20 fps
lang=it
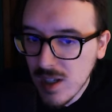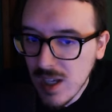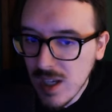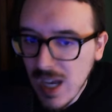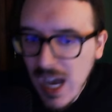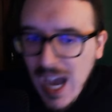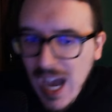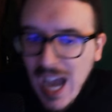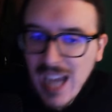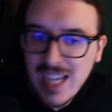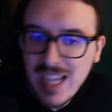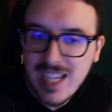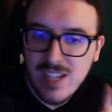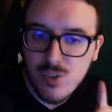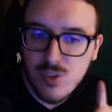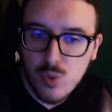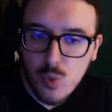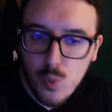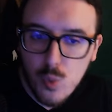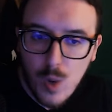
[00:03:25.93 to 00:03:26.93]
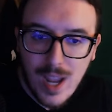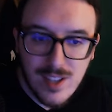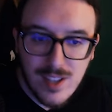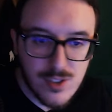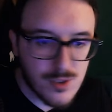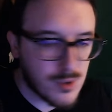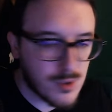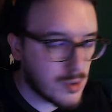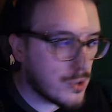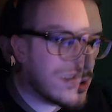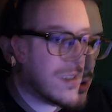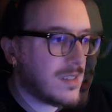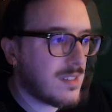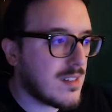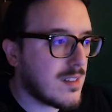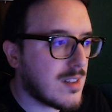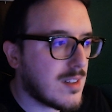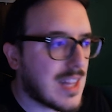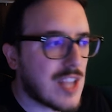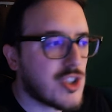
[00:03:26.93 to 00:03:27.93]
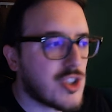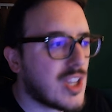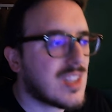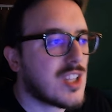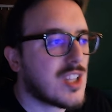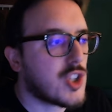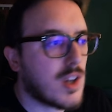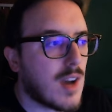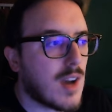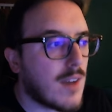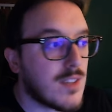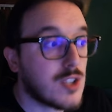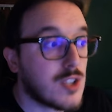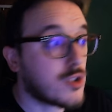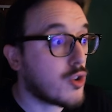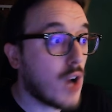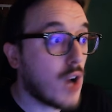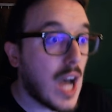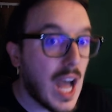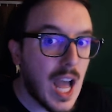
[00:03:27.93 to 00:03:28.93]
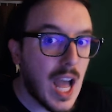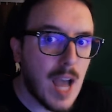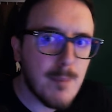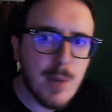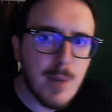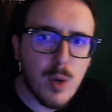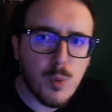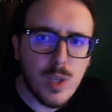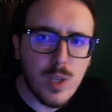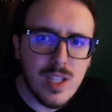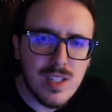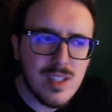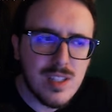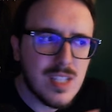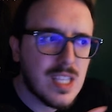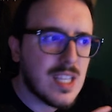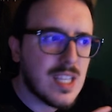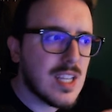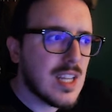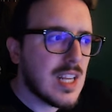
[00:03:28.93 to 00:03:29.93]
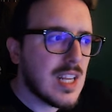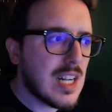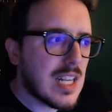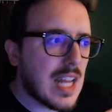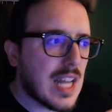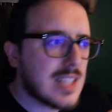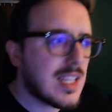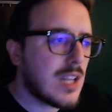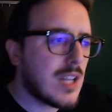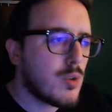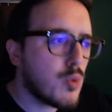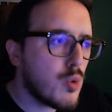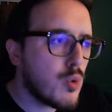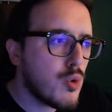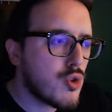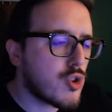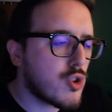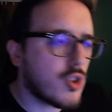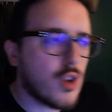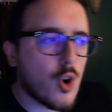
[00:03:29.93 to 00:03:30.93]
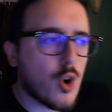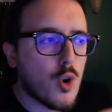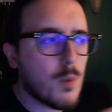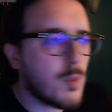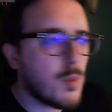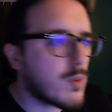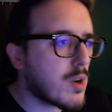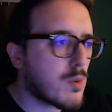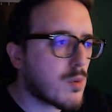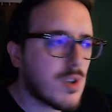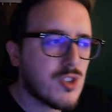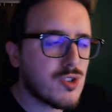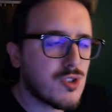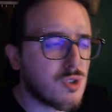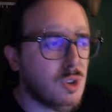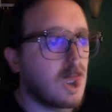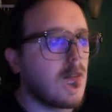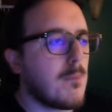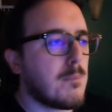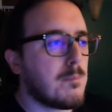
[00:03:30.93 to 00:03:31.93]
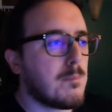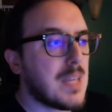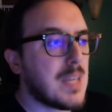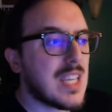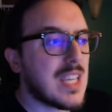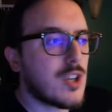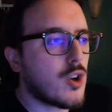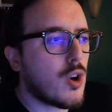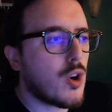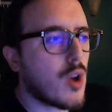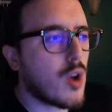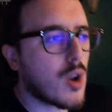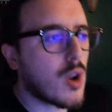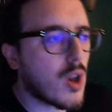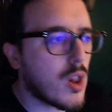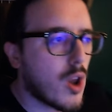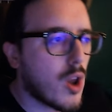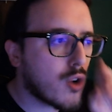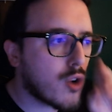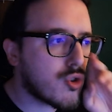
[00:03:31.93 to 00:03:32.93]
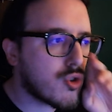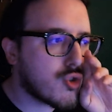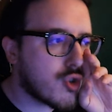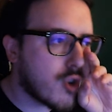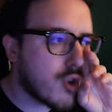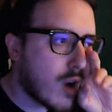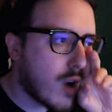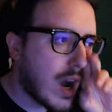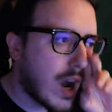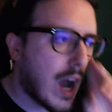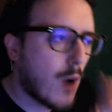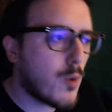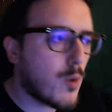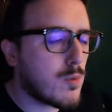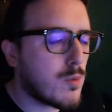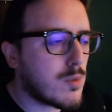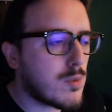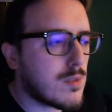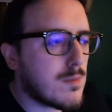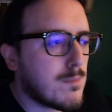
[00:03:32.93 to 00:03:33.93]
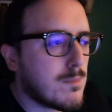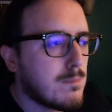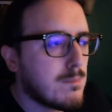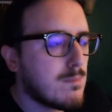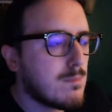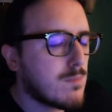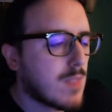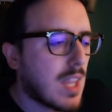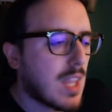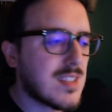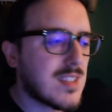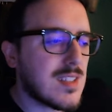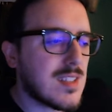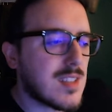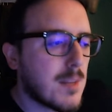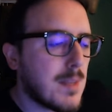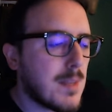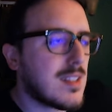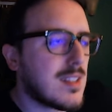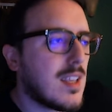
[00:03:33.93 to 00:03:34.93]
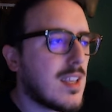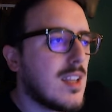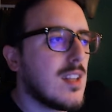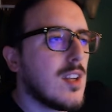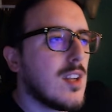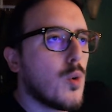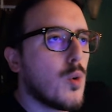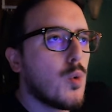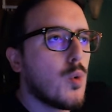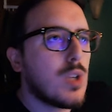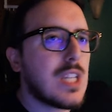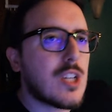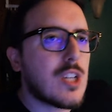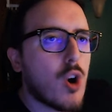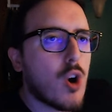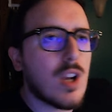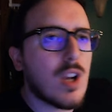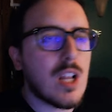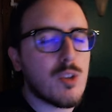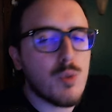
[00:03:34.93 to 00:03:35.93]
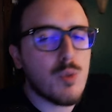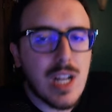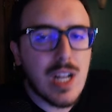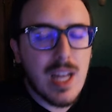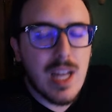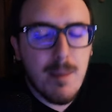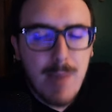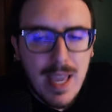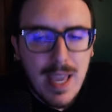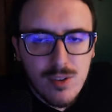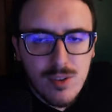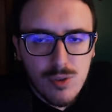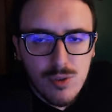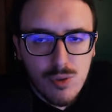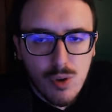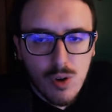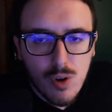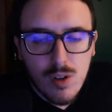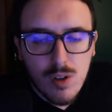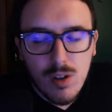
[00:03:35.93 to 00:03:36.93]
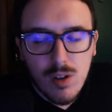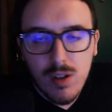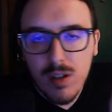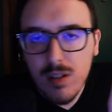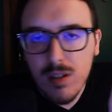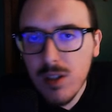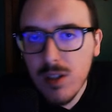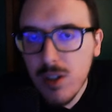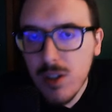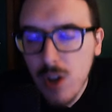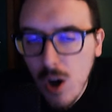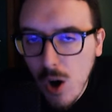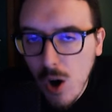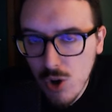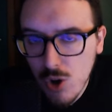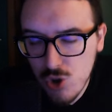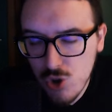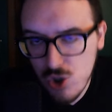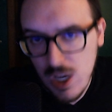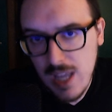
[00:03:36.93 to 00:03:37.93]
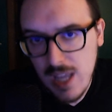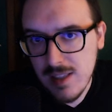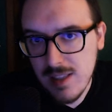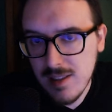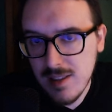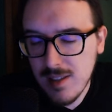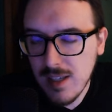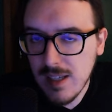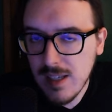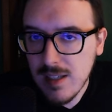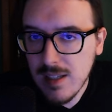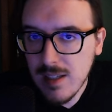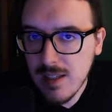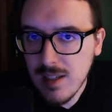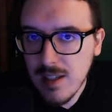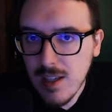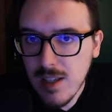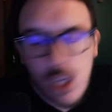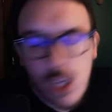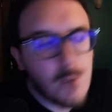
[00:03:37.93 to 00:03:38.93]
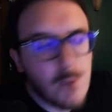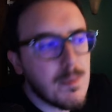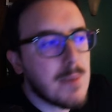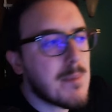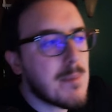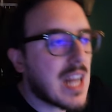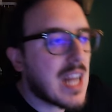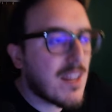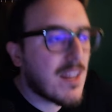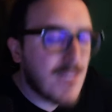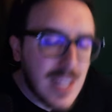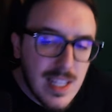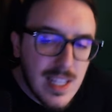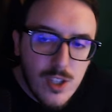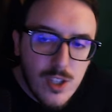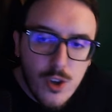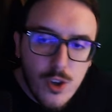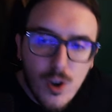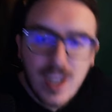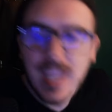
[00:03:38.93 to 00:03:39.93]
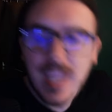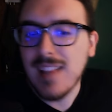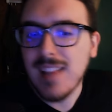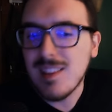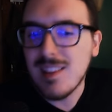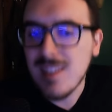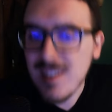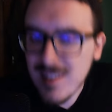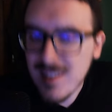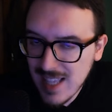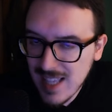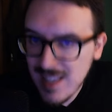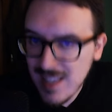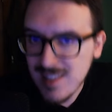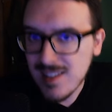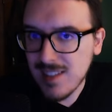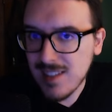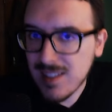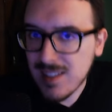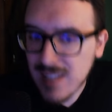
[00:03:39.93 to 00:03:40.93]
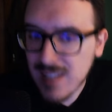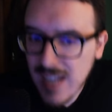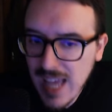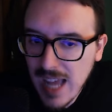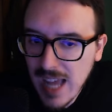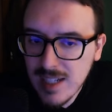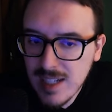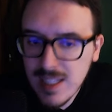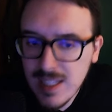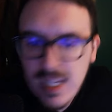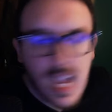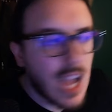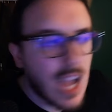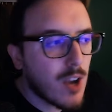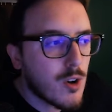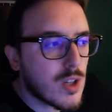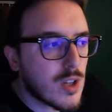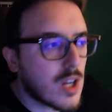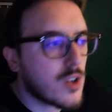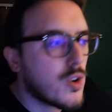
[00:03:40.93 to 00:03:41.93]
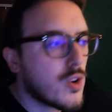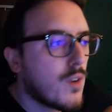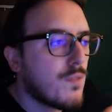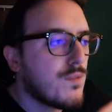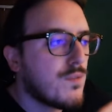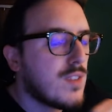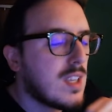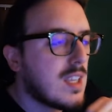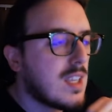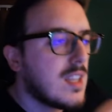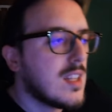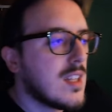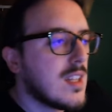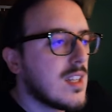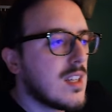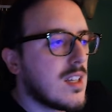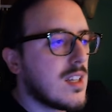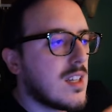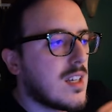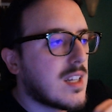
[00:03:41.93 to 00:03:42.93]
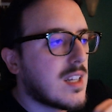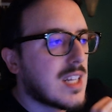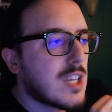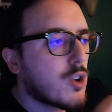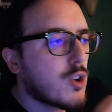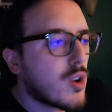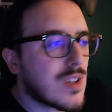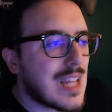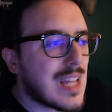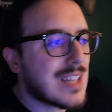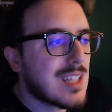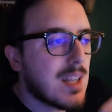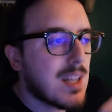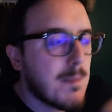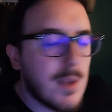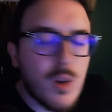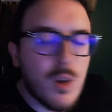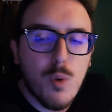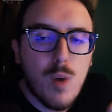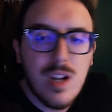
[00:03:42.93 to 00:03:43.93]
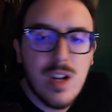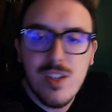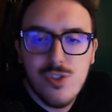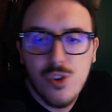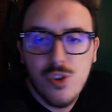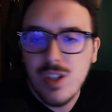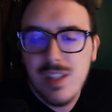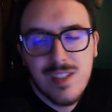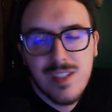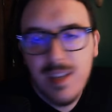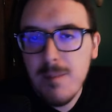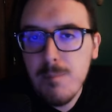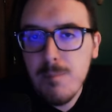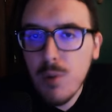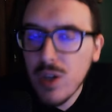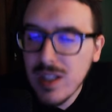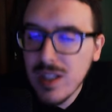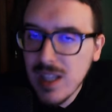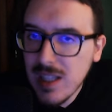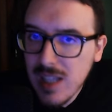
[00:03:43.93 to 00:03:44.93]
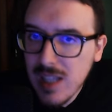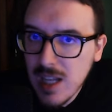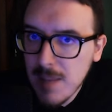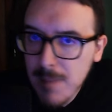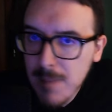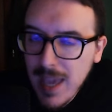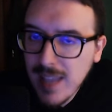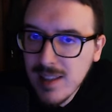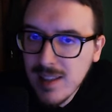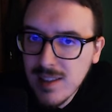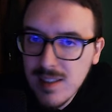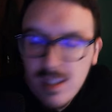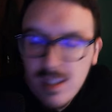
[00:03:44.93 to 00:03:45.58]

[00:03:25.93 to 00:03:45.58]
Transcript: Anche su questo la gente ci aveva visto, ah ma quindi la delusion o comunque questo piccolo orologio ha un, essenzialmente un'icona di un elemento. No gente, io mi meraviglio che a distanza di tre anni ancora non vi eh, ricordate nemmeno quali sono i simboli degli elementi.